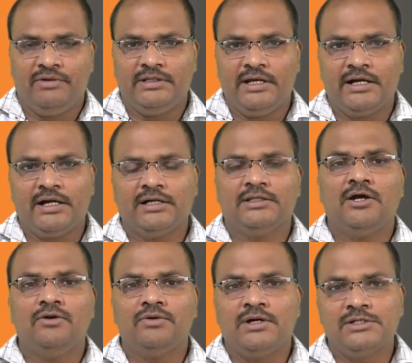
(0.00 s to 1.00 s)
వ్యతిరేక
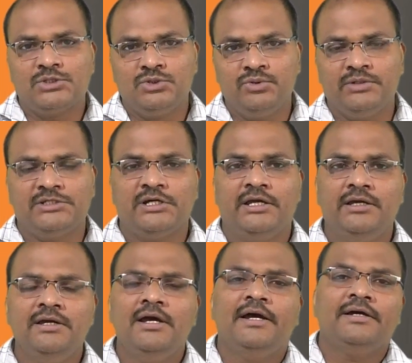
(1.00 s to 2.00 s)
కథనాలు రాస్తూ వచ్చాయి
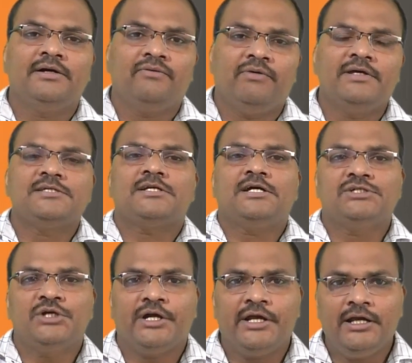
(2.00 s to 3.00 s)
వైఎస్
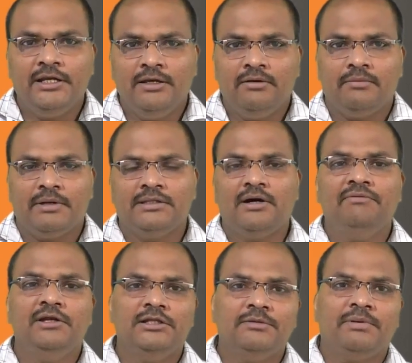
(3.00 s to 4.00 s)
రాజశేఖర రెడ్డి పెద్ద
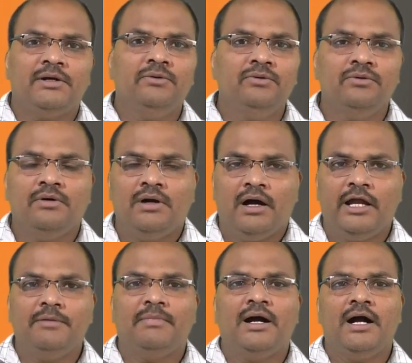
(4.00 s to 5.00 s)
అవినీతిపరుడు
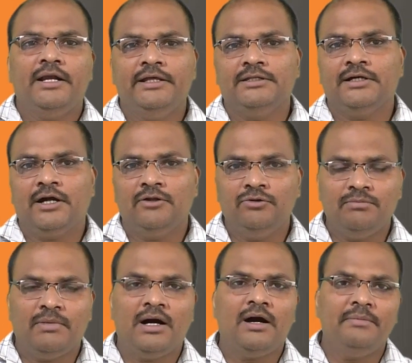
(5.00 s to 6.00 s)
ఆయన మహానేత కాదు
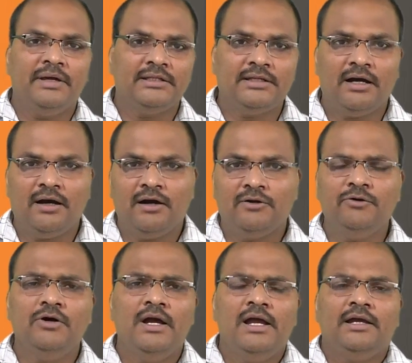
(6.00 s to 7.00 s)
మహామేత అంటూ
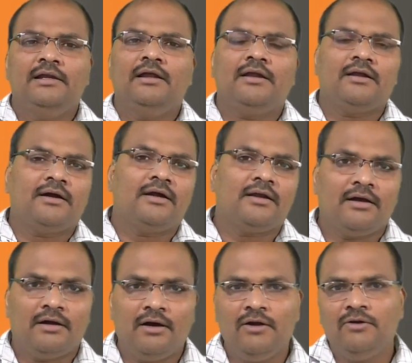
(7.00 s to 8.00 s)
ఇలా
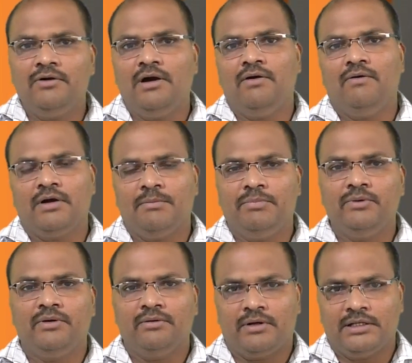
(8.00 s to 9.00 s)
రకరకాలుగా ఒకప్పుడు
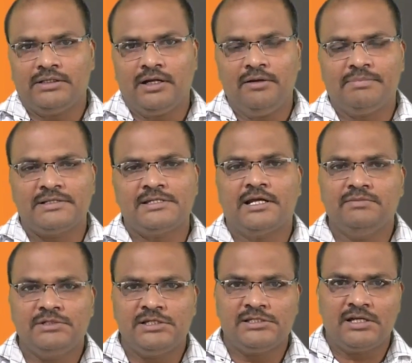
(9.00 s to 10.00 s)
కథనాలు ప్రసారం
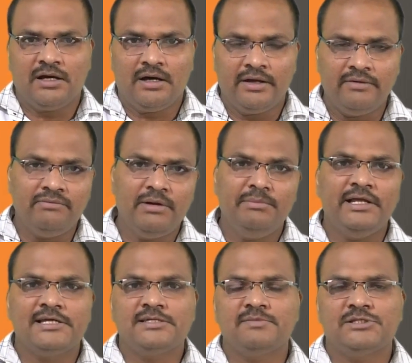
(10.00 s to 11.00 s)
చేసిన ఇవే
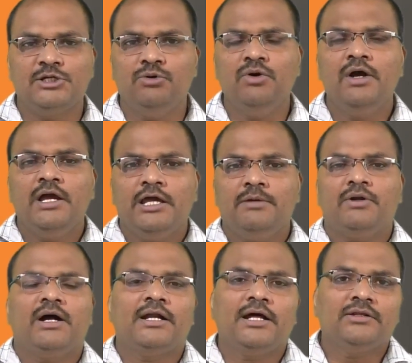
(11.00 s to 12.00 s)
మీడియా సంస్థలు
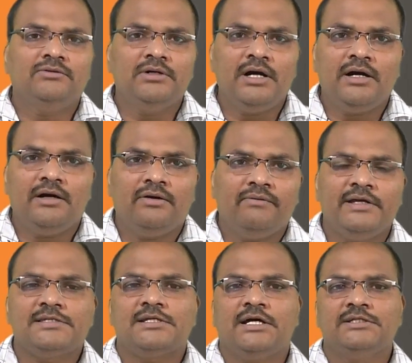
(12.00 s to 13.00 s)
ఇప్పుడు హఠాత్తుగా
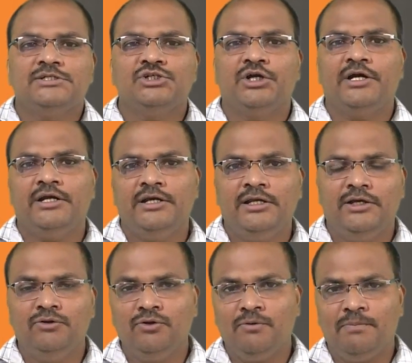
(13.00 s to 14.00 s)
వైఎస్ రాజశేఖర రెడ్డిని
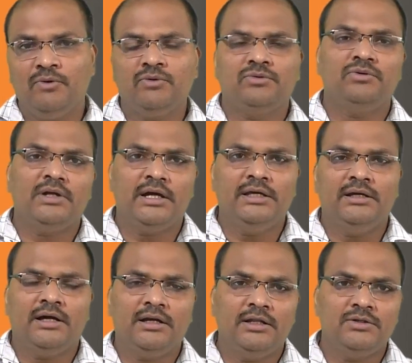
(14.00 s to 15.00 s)
ఎందుకు పొగుడుతున్నాయి
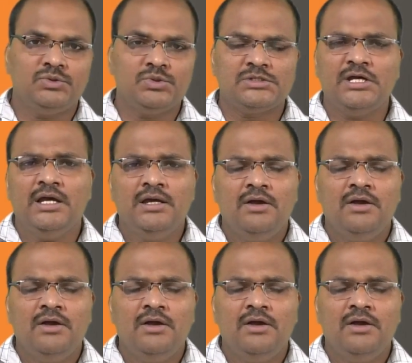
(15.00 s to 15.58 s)
అన్నది చూస్తే